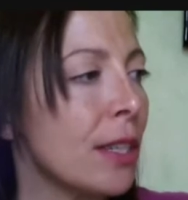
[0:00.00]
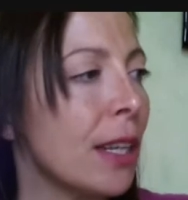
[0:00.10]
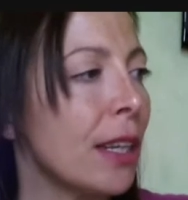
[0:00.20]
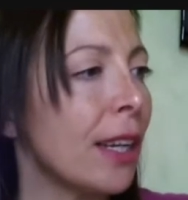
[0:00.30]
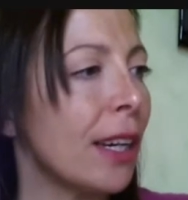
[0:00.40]

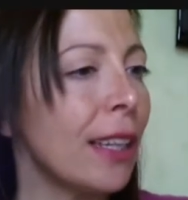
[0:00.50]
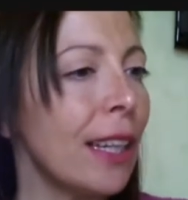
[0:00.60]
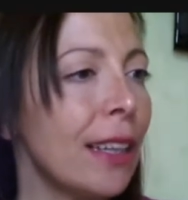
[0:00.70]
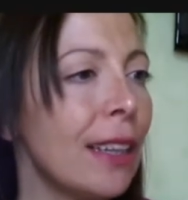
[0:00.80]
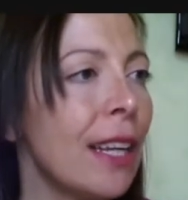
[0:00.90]
se gli
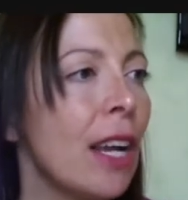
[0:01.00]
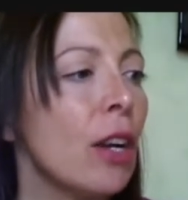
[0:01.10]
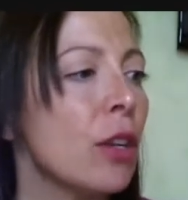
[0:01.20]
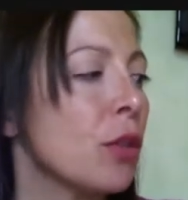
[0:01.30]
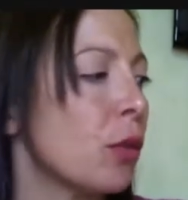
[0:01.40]
ingredienti
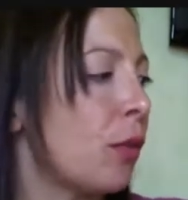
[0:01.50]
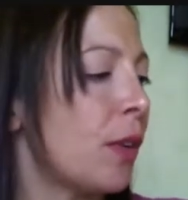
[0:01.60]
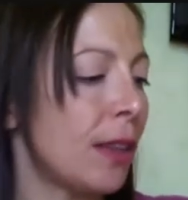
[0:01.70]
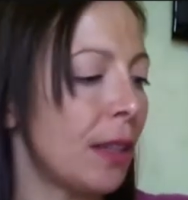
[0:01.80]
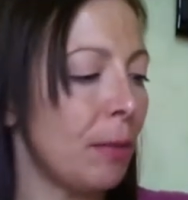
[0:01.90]
sono
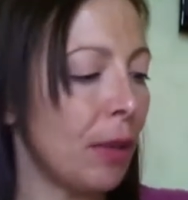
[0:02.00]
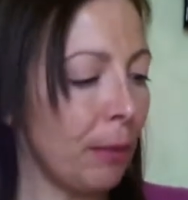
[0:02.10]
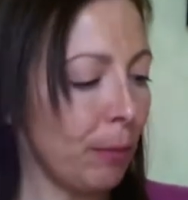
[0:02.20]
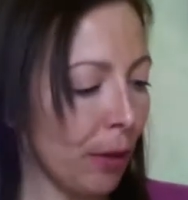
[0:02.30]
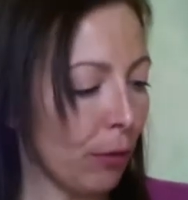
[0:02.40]

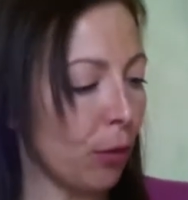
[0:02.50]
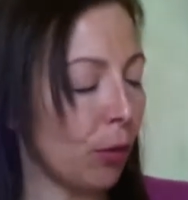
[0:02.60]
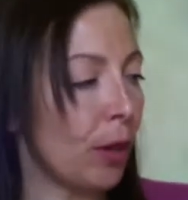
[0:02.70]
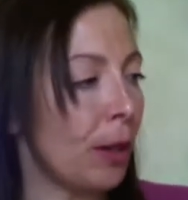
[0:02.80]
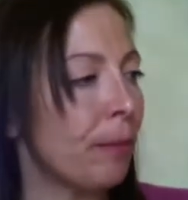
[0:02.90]
fattibili per
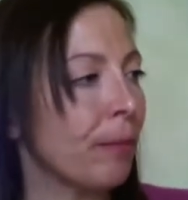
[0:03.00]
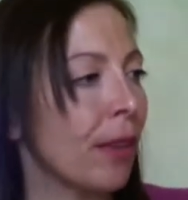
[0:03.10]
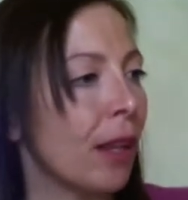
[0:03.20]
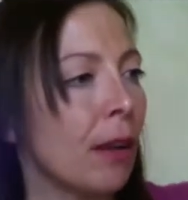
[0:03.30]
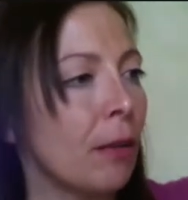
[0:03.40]
voi
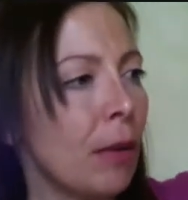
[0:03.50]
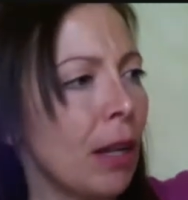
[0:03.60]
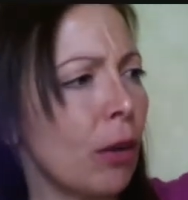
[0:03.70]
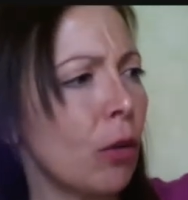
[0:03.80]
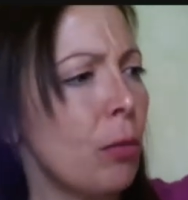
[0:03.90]

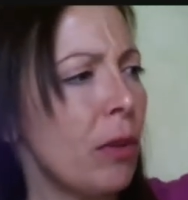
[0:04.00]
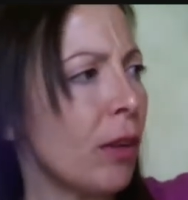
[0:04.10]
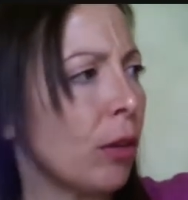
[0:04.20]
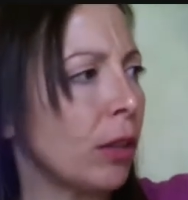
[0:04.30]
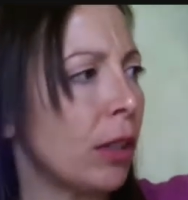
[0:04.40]
melagrumi
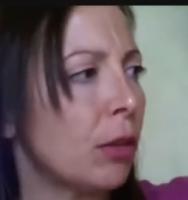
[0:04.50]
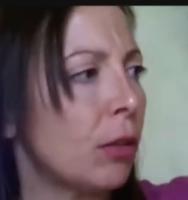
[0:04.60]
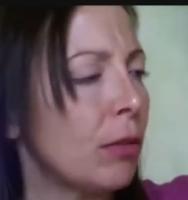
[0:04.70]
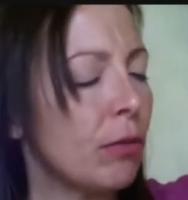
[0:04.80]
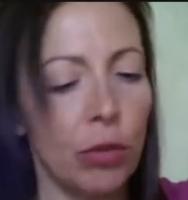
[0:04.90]
ve l'ho
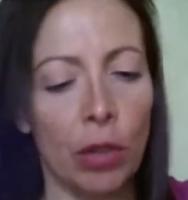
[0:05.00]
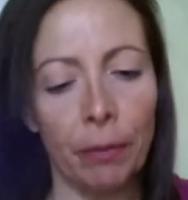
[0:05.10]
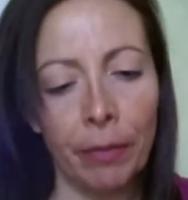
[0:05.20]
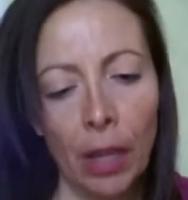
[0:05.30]
detto eh? sì.